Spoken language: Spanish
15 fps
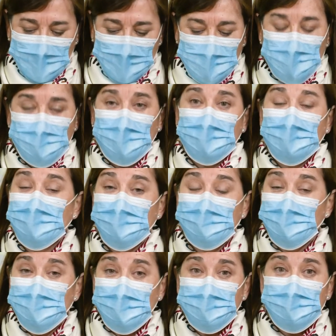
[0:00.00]

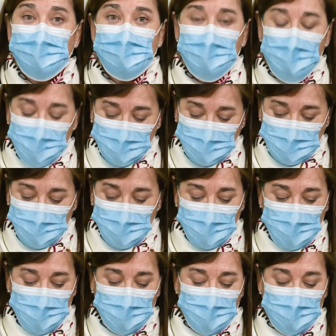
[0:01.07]
Independientemente del día que
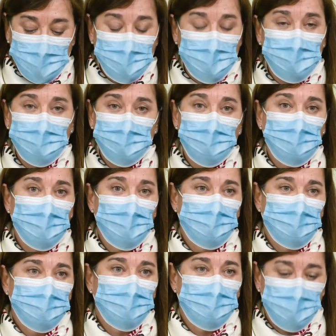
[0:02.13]
señale el calendario, no
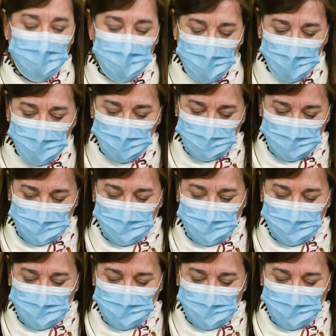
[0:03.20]
podemos olvidar